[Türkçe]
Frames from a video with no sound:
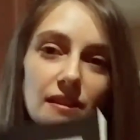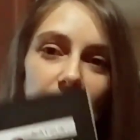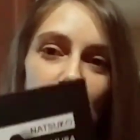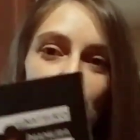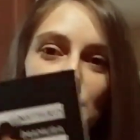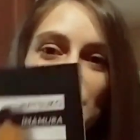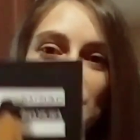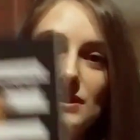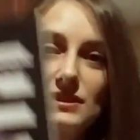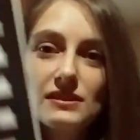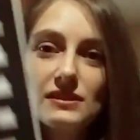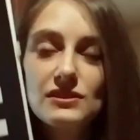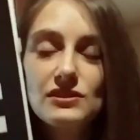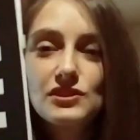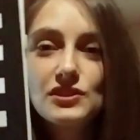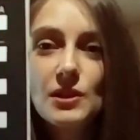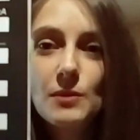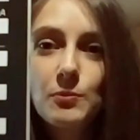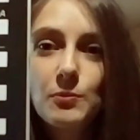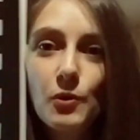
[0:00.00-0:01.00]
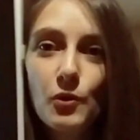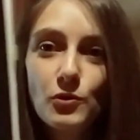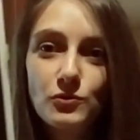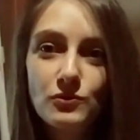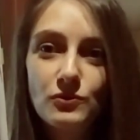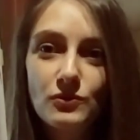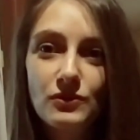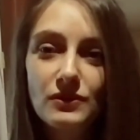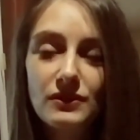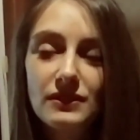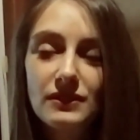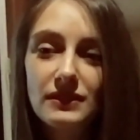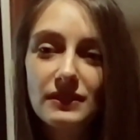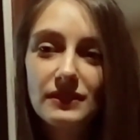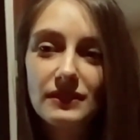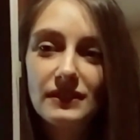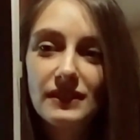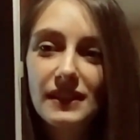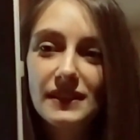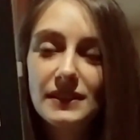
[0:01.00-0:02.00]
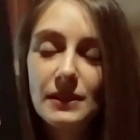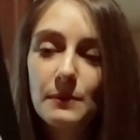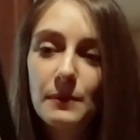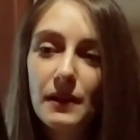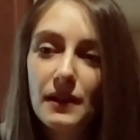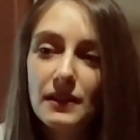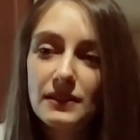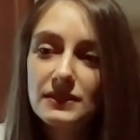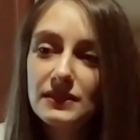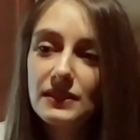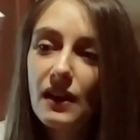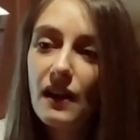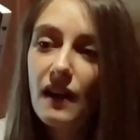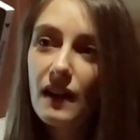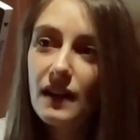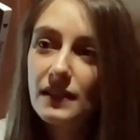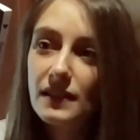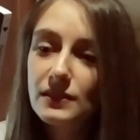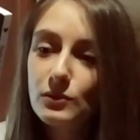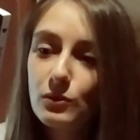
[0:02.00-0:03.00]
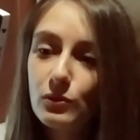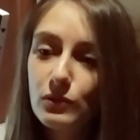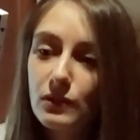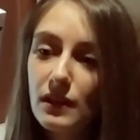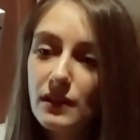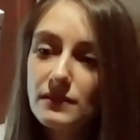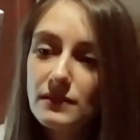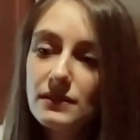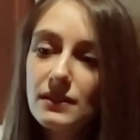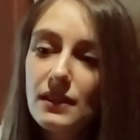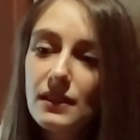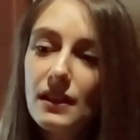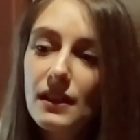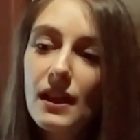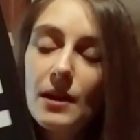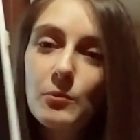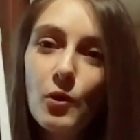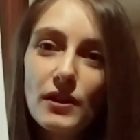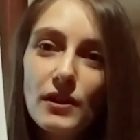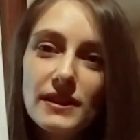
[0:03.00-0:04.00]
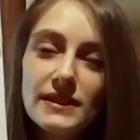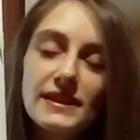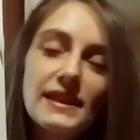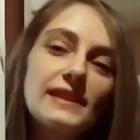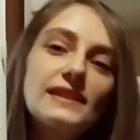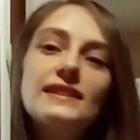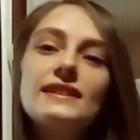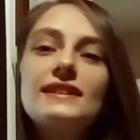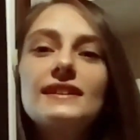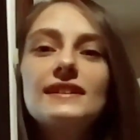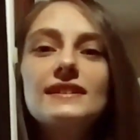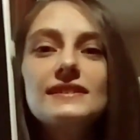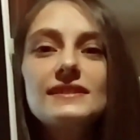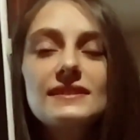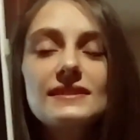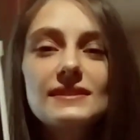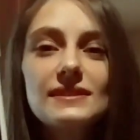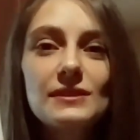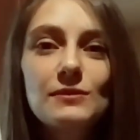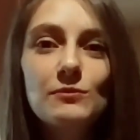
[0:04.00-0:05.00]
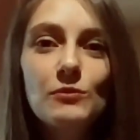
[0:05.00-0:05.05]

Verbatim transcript: bir Japon e, edebiyatına ait olan mor etekli kadındı.